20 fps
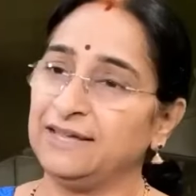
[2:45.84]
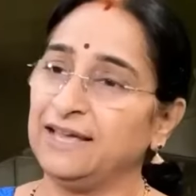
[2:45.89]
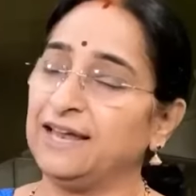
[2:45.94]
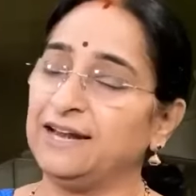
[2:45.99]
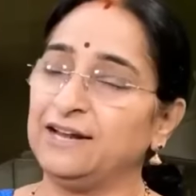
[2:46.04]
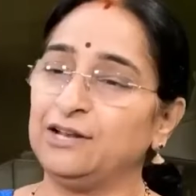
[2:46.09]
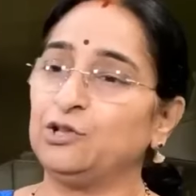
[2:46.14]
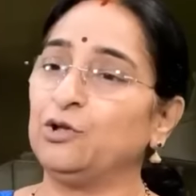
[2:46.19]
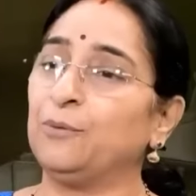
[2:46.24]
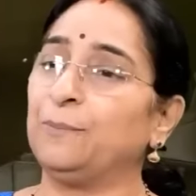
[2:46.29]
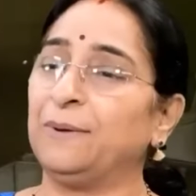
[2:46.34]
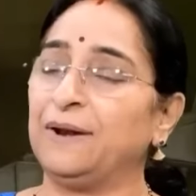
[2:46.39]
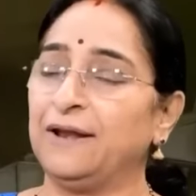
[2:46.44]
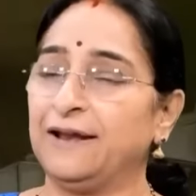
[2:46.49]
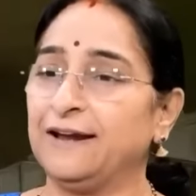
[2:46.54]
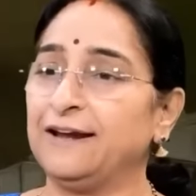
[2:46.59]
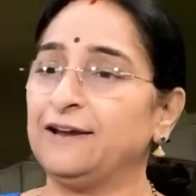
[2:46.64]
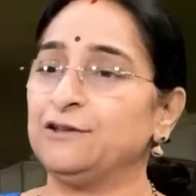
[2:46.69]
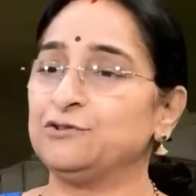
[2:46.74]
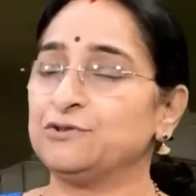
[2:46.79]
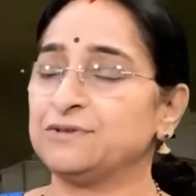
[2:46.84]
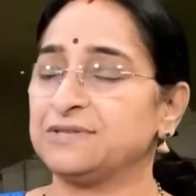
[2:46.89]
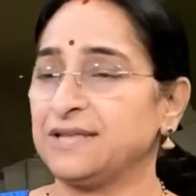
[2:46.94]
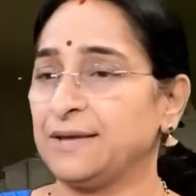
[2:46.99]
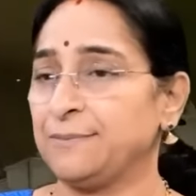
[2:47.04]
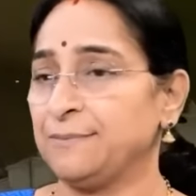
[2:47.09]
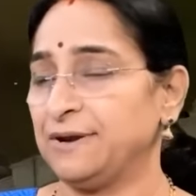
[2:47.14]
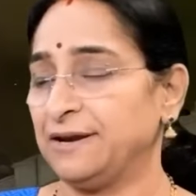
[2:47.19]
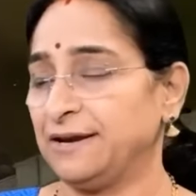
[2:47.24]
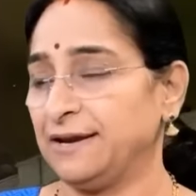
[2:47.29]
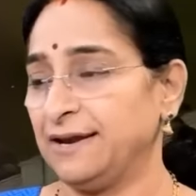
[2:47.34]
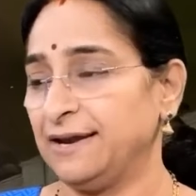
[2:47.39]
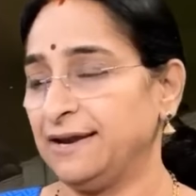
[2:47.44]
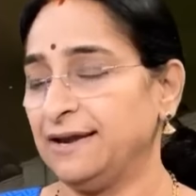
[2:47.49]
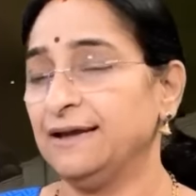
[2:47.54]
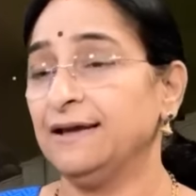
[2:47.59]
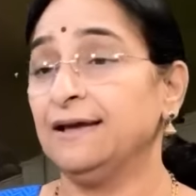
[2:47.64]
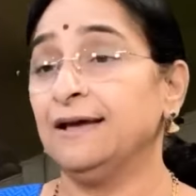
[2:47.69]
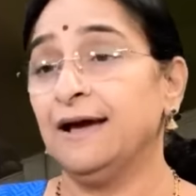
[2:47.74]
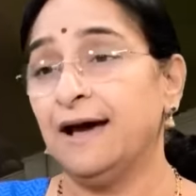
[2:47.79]
ఈ అరటి దొప్పలు ఎక్కడి నుంచి వస్తాయి మనకి
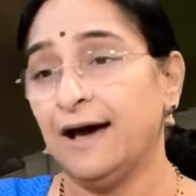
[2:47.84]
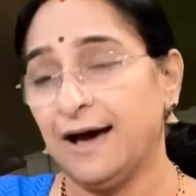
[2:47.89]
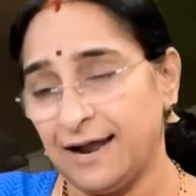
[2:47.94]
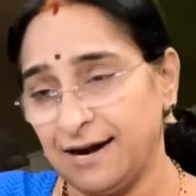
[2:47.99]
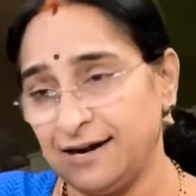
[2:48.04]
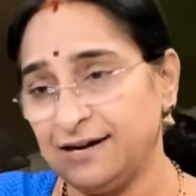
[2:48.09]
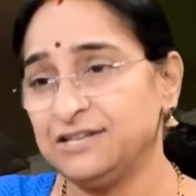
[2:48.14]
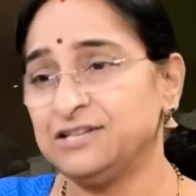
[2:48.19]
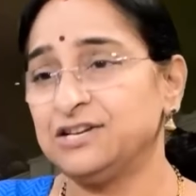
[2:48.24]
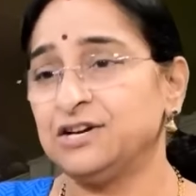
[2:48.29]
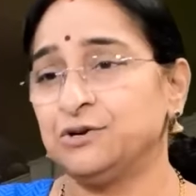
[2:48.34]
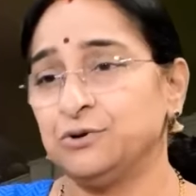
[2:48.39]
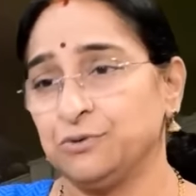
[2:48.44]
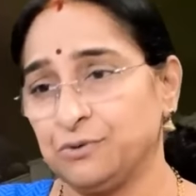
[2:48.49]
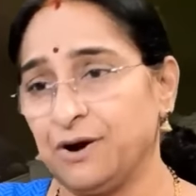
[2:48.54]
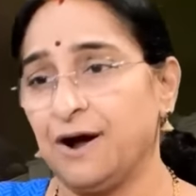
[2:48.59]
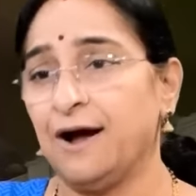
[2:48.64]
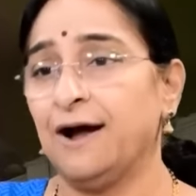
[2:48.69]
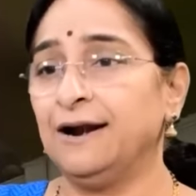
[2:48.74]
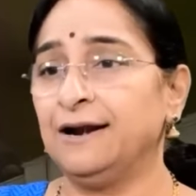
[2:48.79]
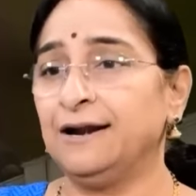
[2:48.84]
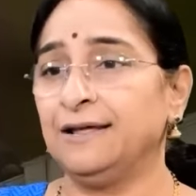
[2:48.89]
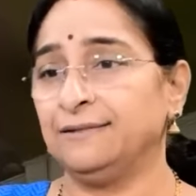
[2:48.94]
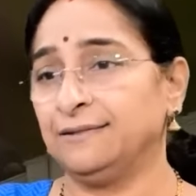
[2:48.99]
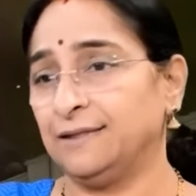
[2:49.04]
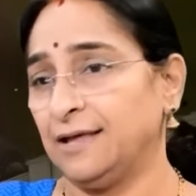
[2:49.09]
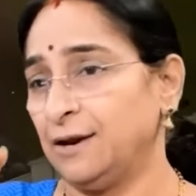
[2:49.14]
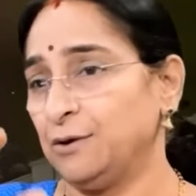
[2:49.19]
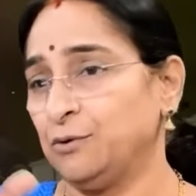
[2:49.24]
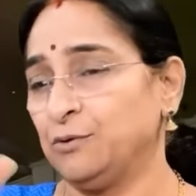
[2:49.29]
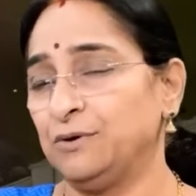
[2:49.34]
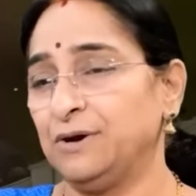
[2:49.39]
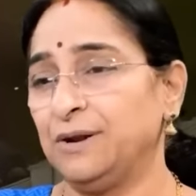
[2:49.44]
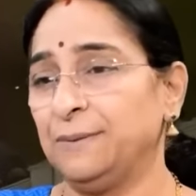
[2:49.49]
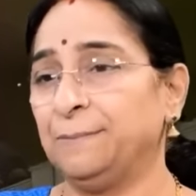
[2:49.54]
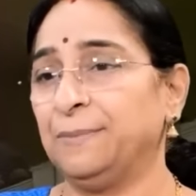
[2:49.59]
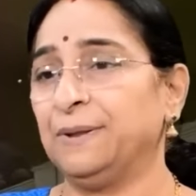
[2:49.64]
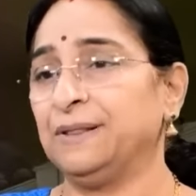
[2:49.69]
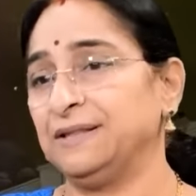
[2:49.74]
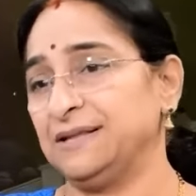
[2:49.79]
అరటి చెట్టు కాండం తాలూకు
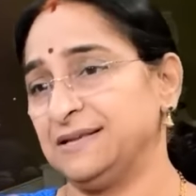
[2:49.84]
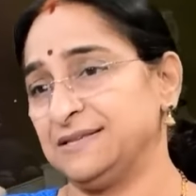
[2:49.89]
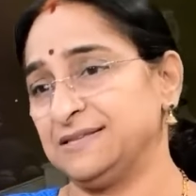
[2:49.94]
డిప్పలు